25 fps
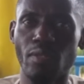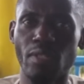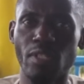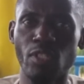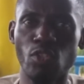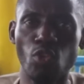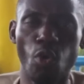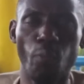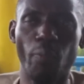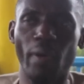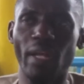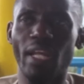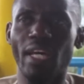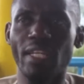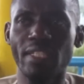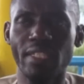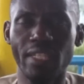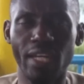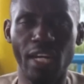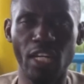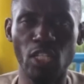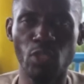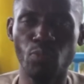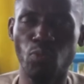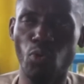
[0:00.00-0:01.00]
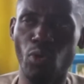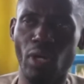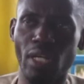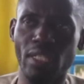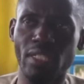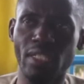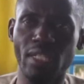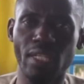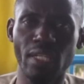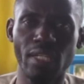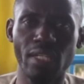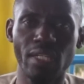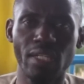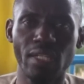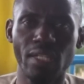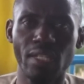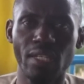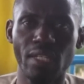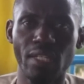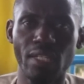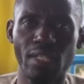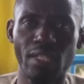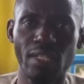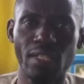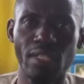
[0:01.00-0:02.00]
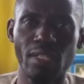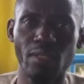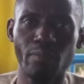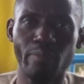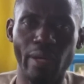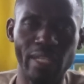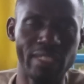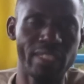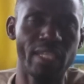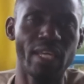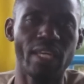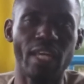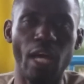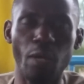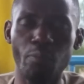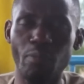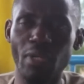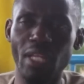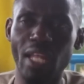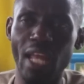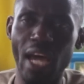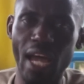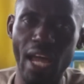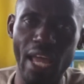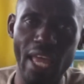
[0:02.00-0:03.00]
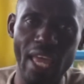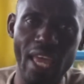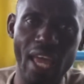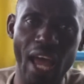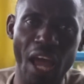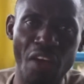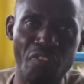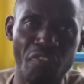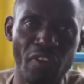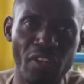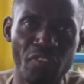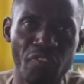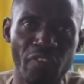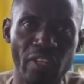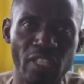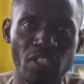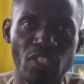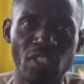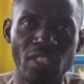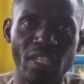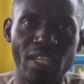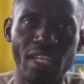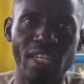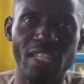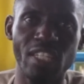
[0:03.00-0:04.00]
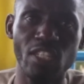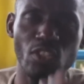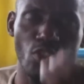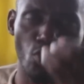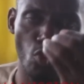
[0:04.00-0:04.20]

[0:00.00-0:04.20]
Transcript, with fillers: ils n'ont pas d'assurance pour rentrer parce que Kabila avec Félix Tshisekedi